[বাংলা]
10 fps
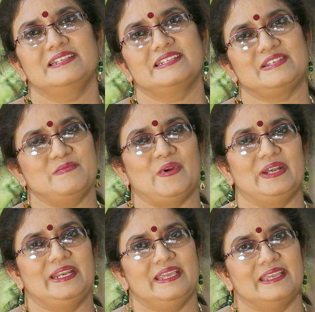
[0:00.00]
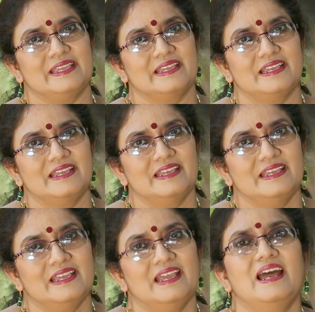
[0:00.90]
সে বলবে
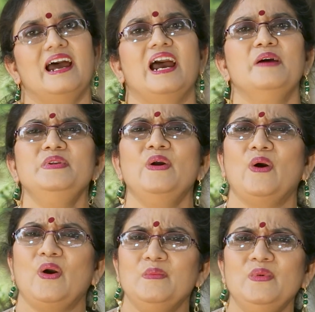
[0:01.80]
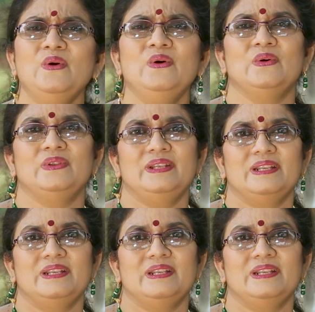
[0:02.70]
আমি অমল